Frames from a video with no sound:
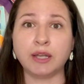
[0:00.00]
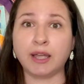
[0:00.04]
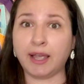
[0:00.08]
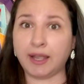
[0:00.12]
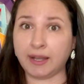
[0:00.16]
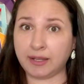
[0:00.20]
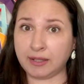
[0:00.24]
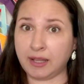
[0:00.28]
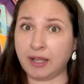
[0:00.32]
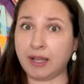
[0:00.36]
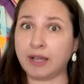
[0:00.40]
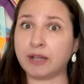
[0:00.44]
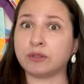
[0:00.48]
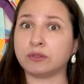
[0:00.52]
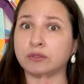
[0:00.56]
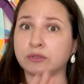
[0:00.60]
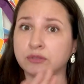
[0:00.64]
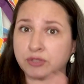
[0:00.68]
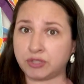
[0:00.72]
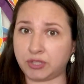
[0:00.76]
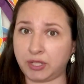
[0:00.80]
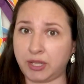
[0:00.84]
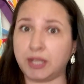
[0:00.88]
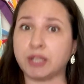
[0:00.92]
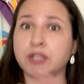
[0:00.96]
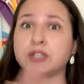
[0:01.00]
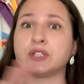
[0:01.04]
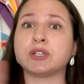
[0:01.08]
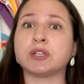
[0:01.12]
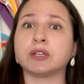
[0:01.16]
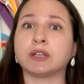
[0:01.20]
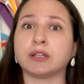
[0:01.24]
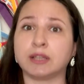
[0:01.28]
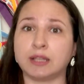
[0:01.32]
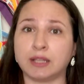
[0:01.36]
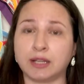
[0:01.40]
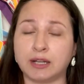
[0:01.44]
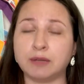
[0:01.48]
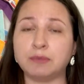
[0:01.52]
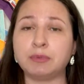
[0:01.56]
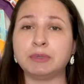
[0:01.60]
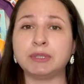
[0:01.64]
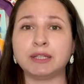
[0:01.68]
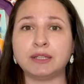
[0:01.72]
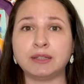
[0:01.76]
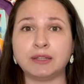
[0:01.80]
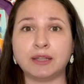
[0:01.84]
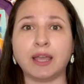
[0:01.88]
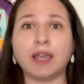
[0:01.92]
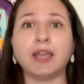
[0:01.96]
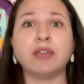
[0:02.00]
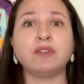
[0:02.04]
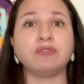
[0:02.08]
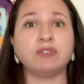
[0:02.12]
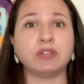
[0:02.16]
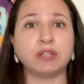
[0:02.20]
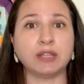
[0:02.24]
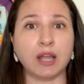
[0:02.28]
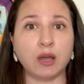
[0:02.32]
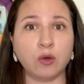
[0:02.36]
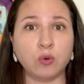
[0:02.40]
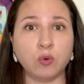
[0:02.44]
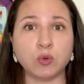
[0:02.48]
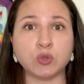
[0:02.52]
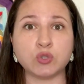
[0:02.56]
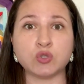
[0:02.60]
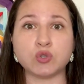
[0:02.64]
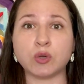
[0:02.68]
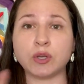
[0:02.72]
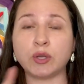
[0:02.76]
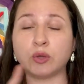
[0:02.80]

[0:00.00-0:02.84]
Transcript: É claro, gente, lâmpada tem vida útil.